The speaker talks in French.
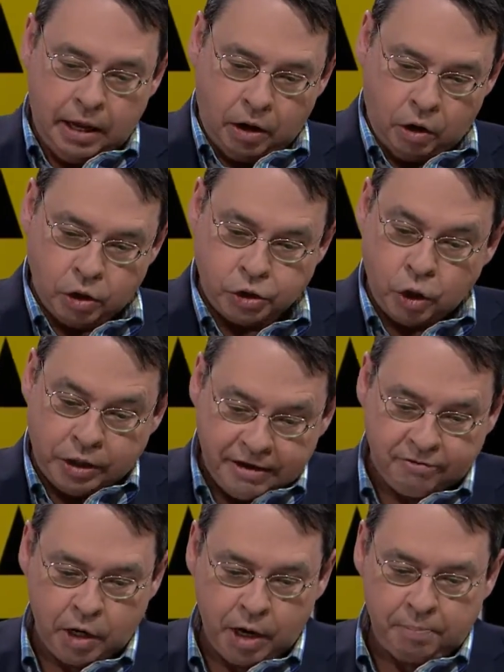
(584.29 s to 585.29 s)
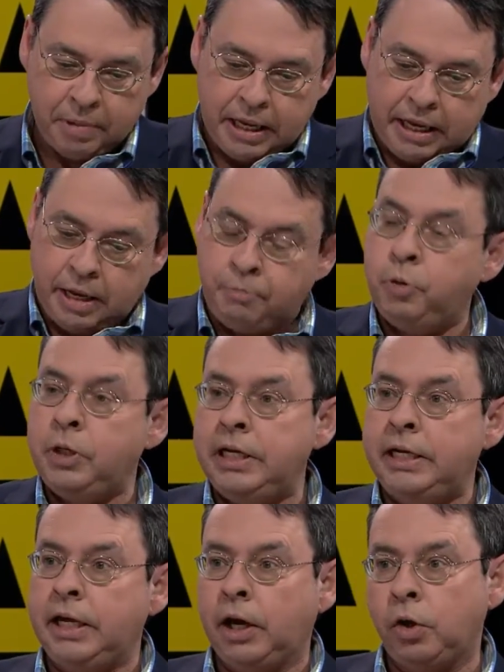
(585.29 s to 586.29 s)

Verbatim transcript: euh, se développe, et puis les,